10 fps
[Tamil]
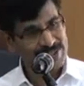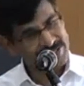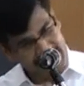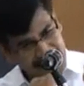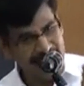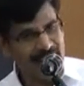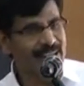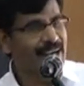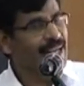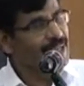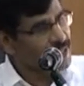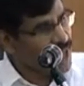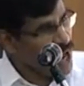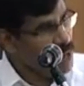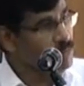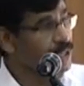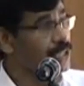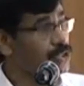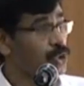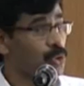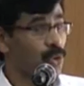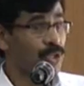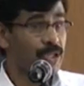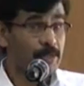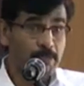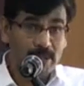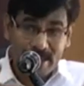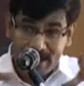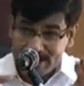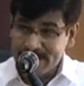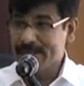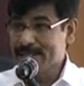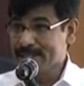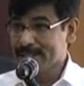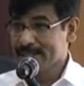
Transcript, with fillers: சில நேரங்களில் நாம் நினைத்து கொண்டிருப்பதே சரி